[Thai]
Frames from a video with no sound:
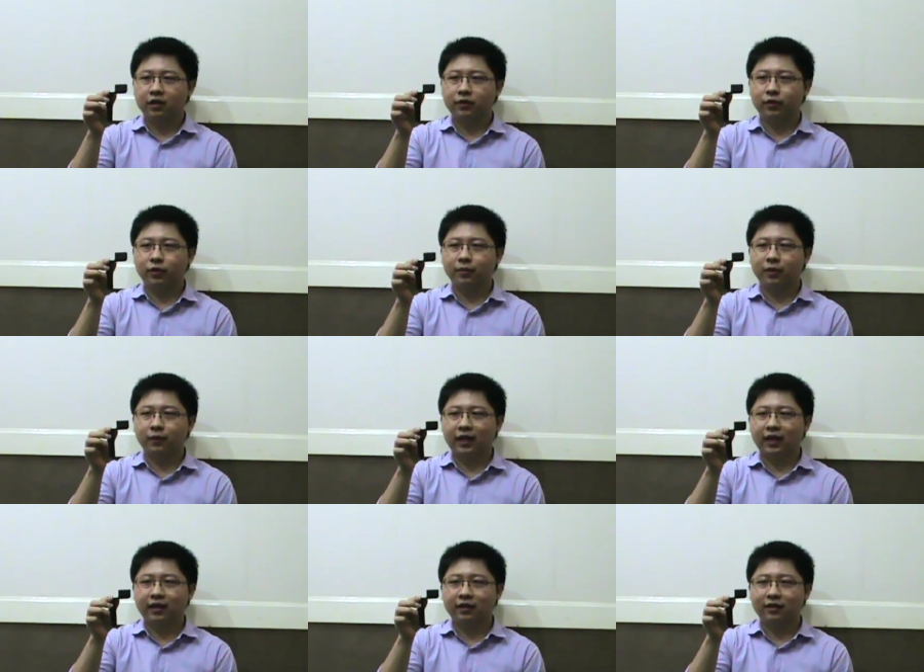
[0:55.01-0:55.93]
ทุกคนบอก
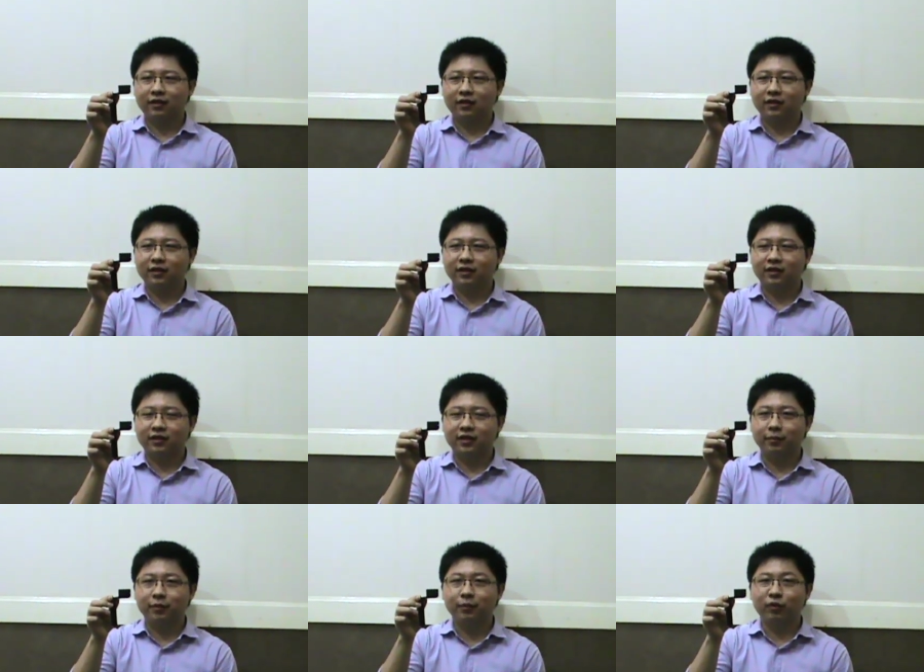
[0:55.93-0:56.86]
ว่า
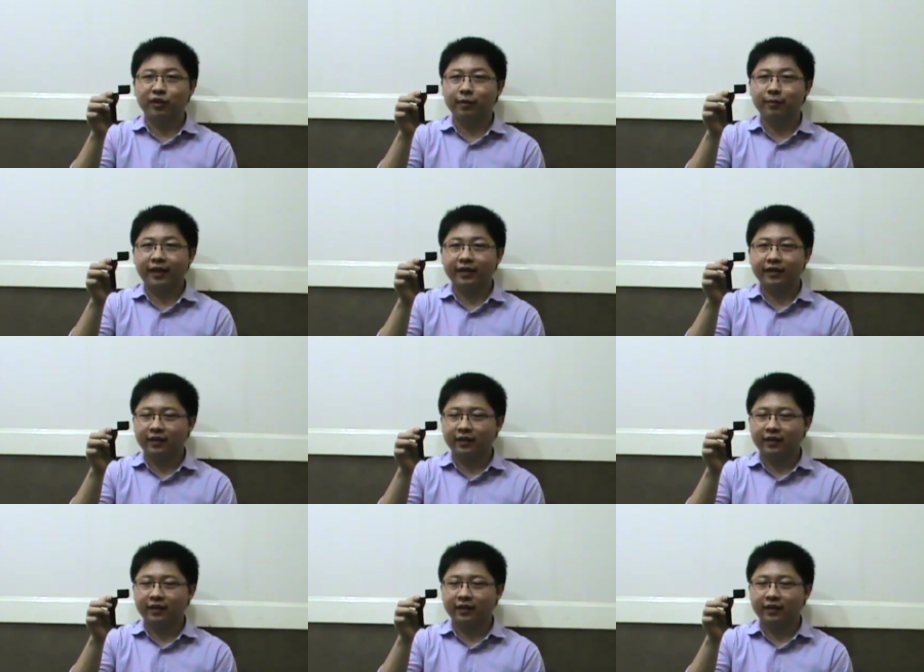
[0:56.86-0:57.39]
ใช้มือหมุนได้ไหม